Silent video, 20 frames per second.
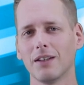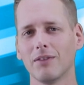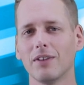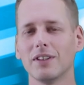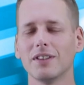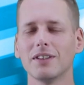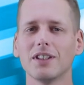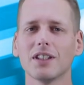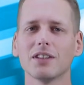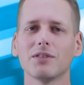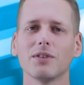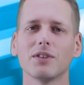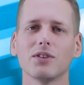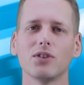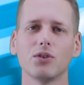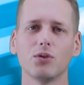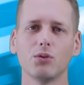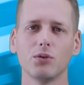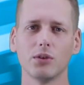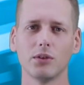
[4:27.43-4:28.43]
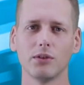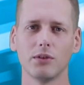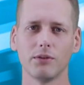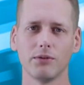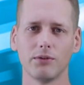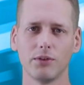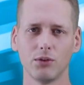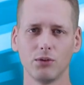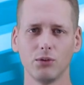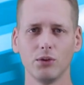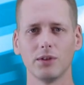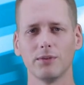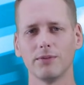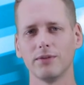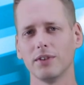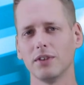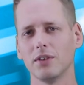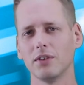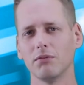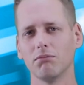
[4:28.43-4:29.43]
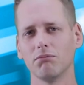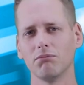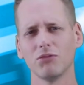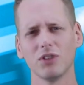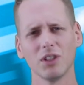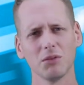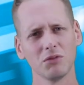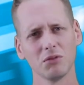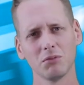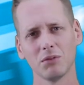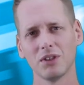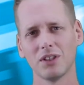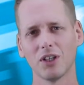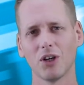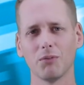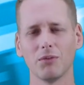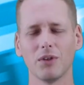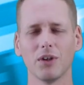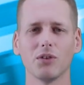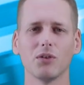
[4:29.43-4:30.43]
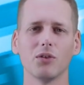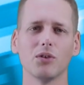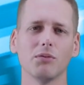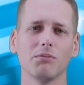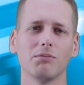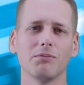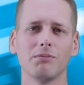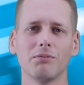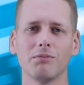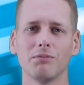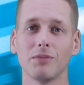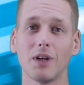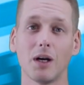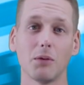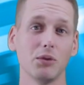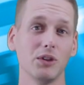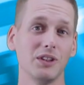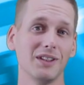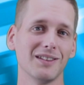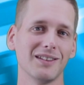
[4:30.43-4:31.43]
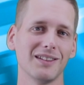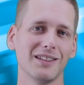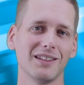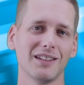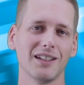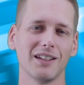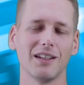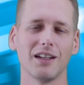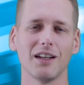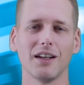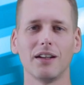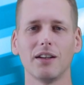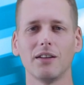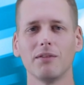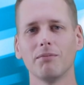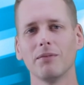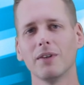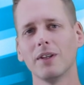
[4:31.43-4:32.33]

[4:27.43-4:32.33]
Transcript: wenn Sie das, was ich tue, für gut empfinden, geben Sie mir einen Daumen nach oben, abonnieren Sie den Kanal